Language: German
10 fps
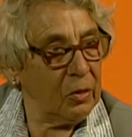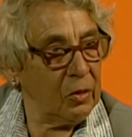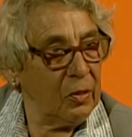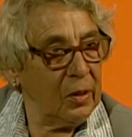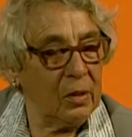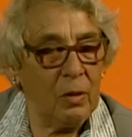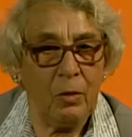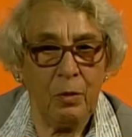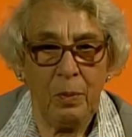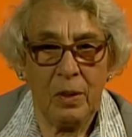Das waren
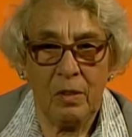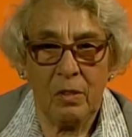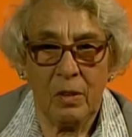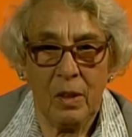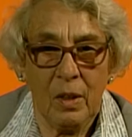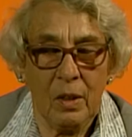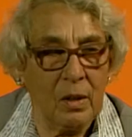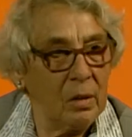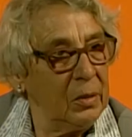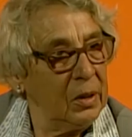oftmals
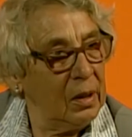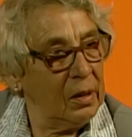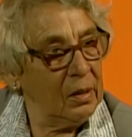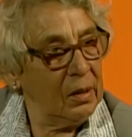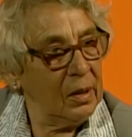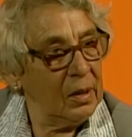Kriminelle,